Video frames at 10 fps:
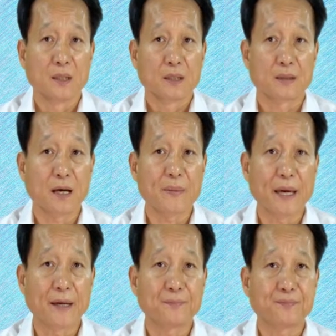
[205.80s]
그
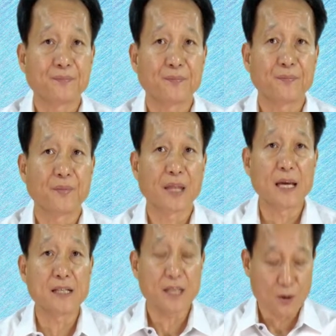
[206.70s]
다음에 음,
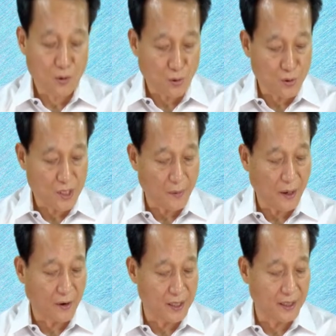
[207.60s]
내일 채용
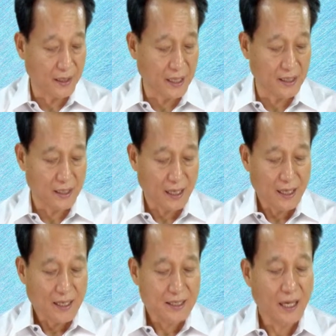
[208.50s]
공제와 관련된
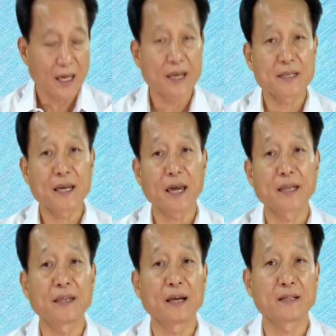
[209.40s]
세제
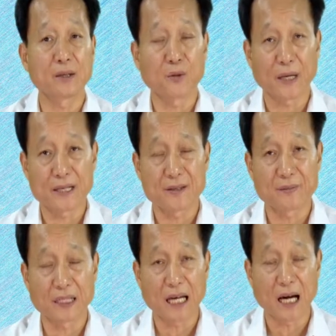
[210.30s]
혜택 제도가
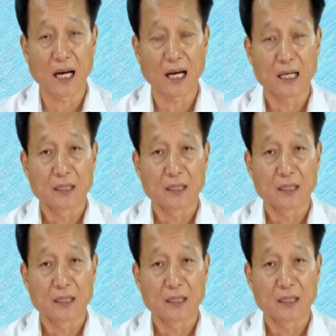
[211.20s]
있습니다.